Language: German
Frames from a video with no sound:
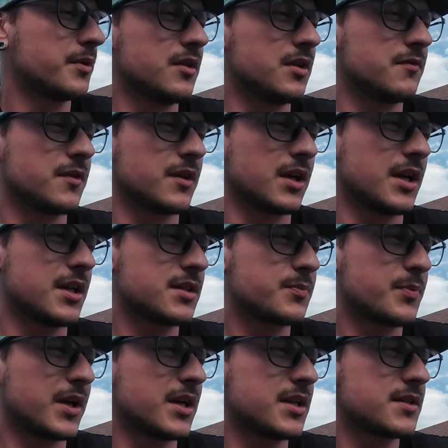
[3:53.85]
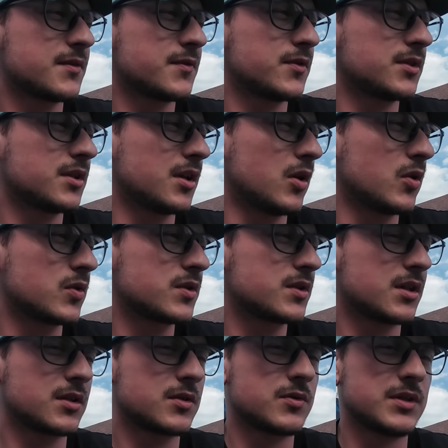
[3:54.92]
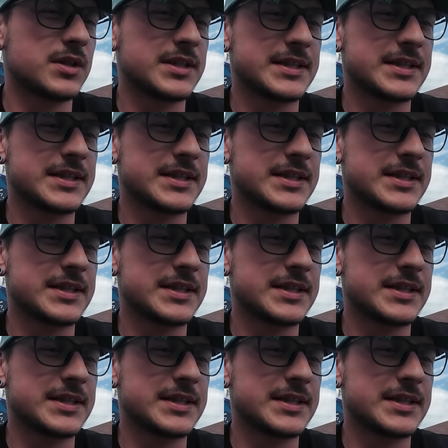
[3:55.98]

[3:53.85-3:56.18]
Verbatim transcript: wie die Vergleichspreise von den Autos aktuell